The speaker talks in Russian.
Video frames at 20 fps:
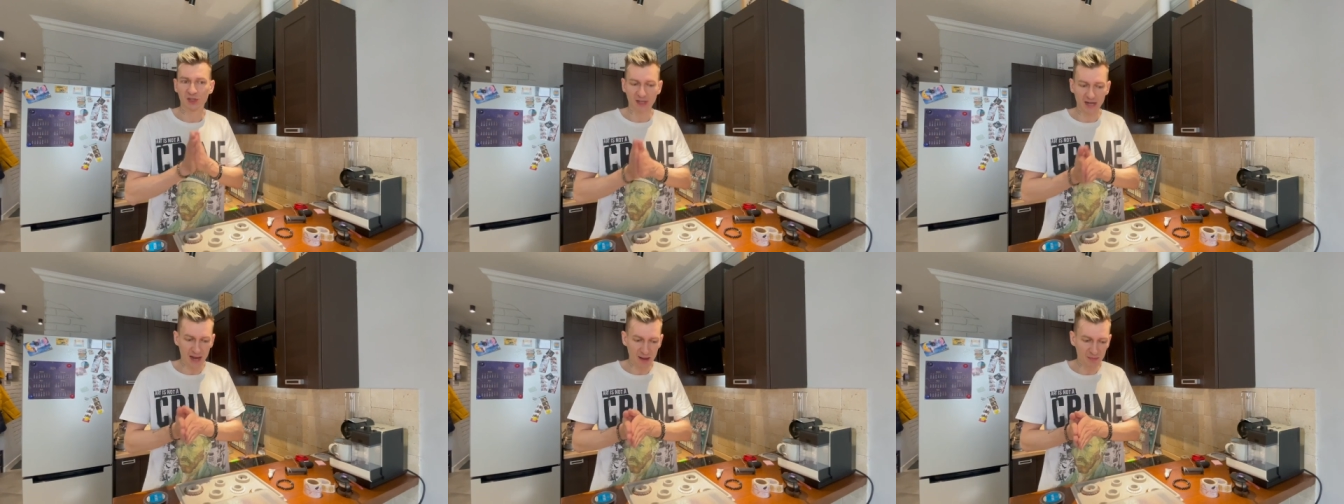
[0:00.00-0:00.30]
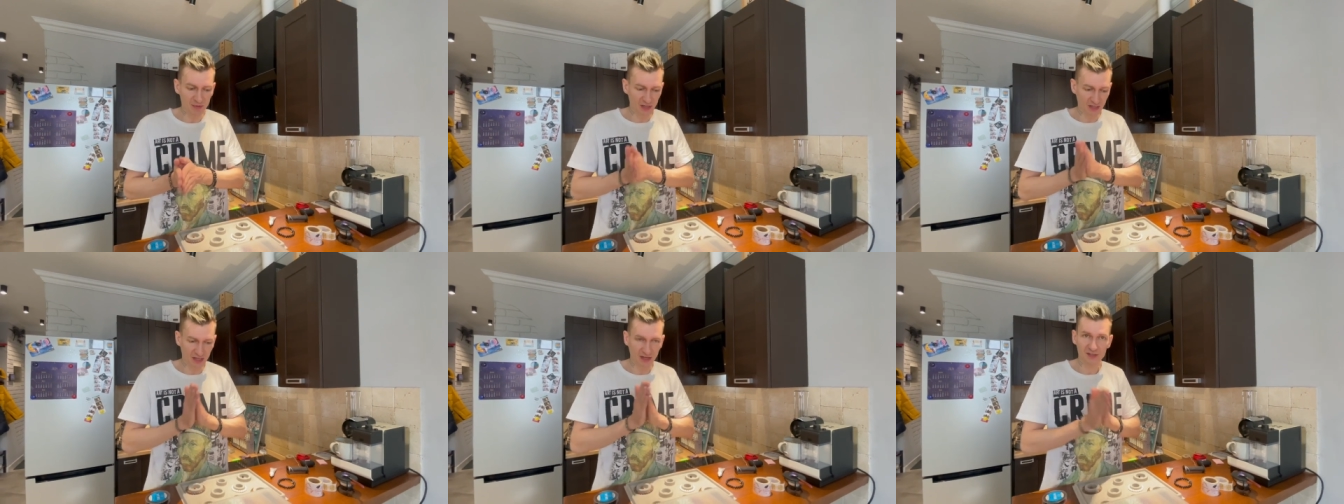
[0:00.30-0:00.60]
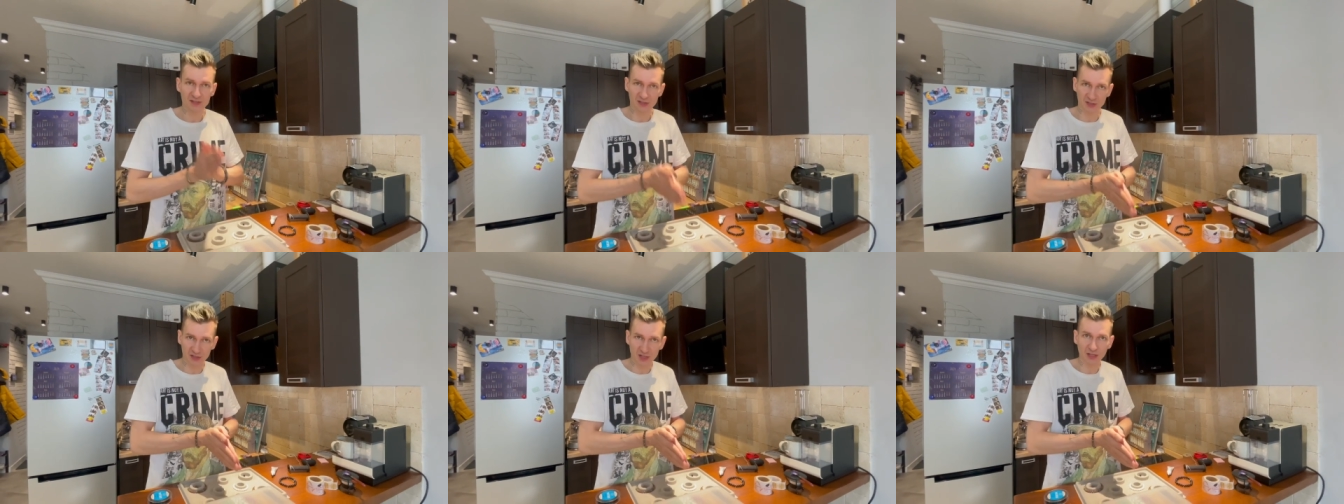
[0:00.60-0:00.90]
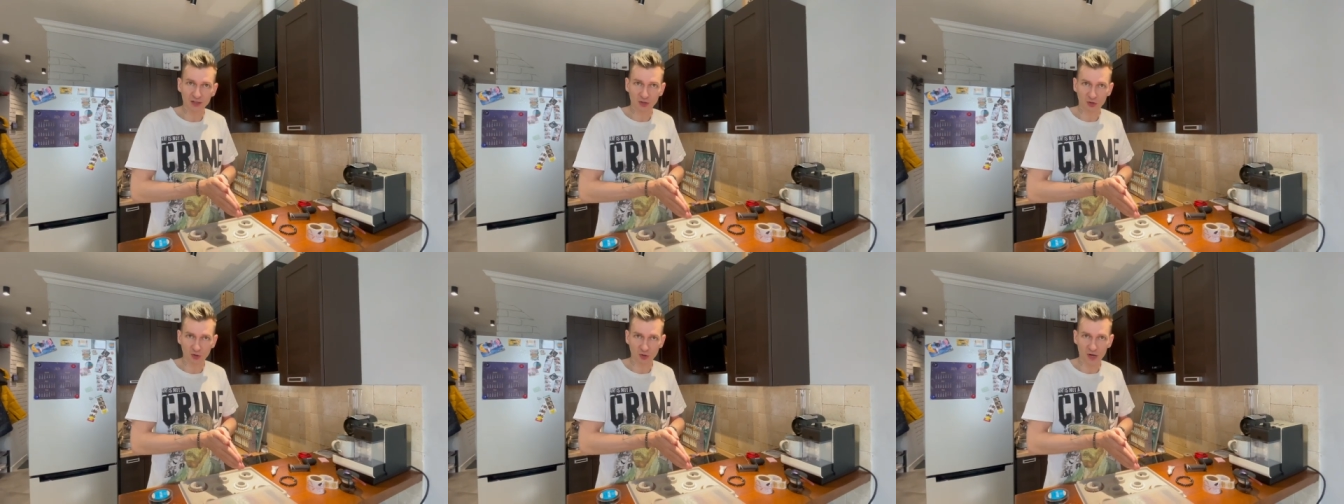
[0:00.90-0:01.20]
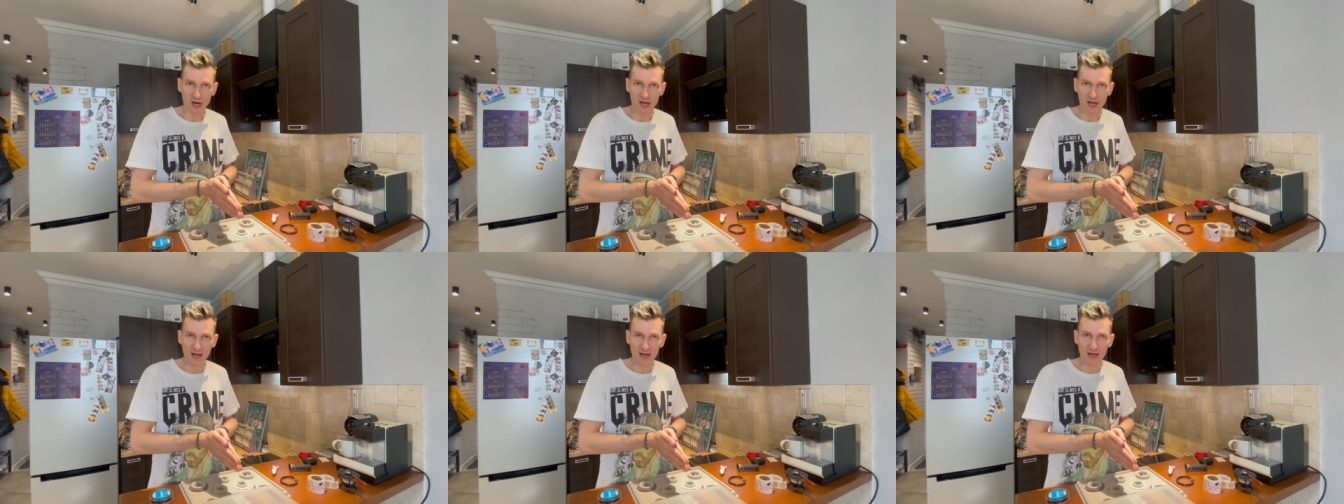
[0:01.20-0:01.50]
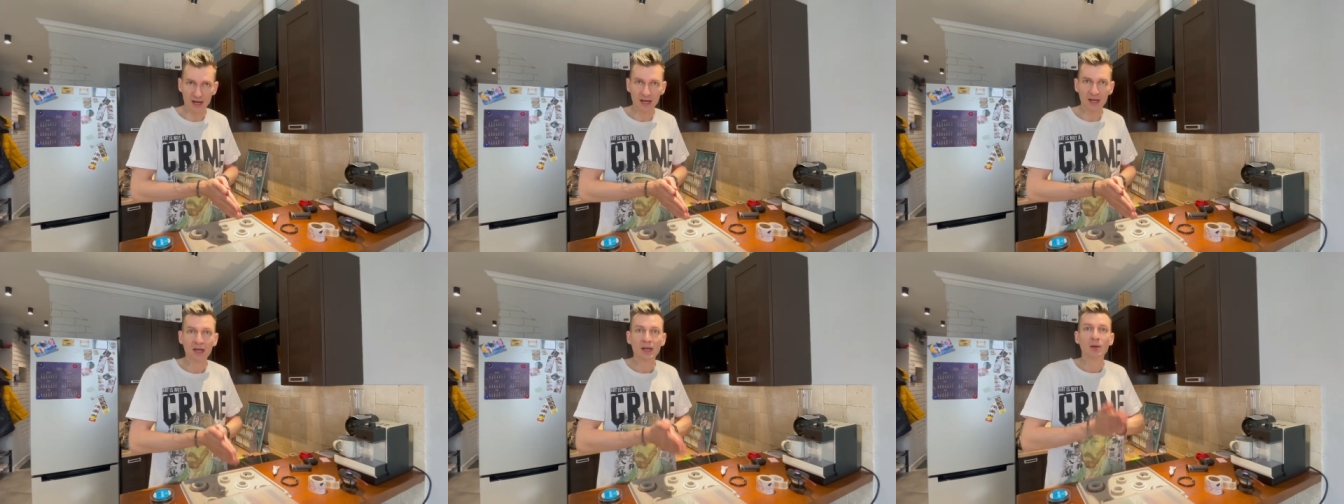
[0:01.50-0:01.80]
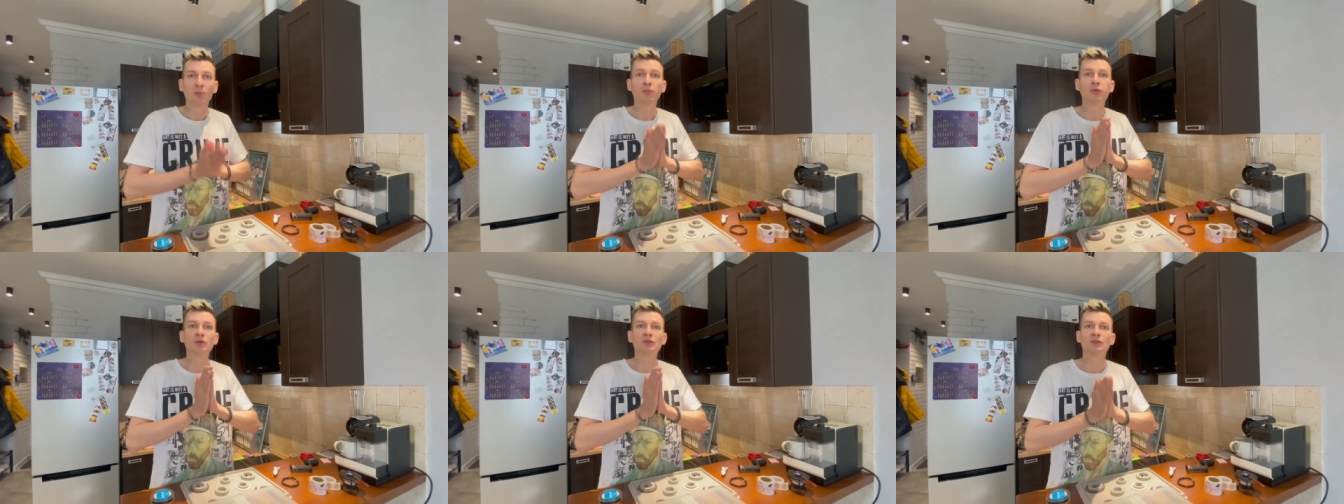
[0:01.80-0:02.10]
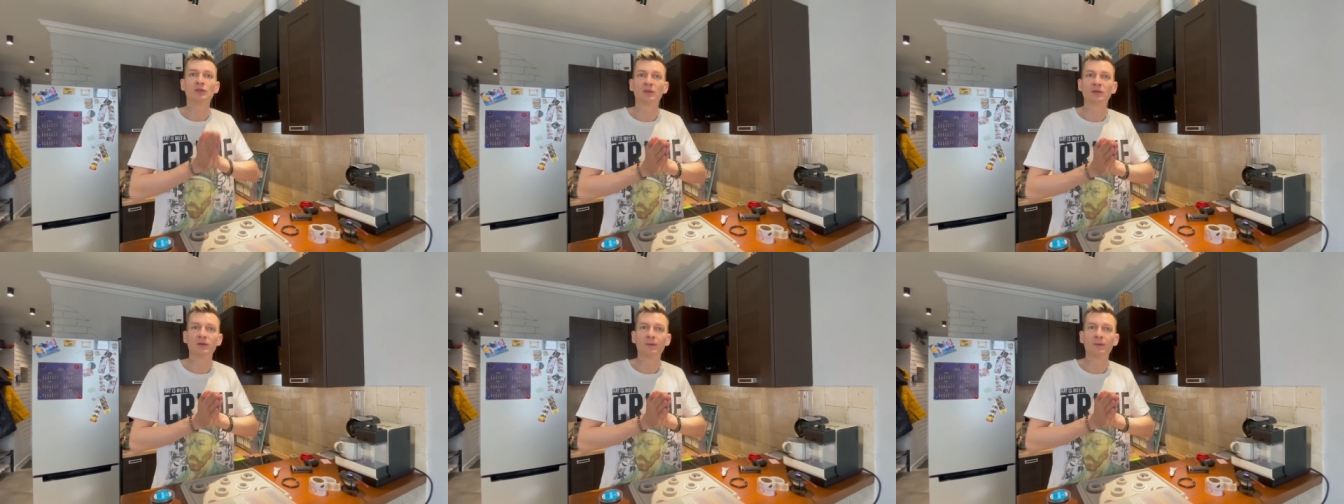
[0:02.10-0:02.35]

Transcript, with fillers: Камни, как всегда, натуральные. Не будет... будем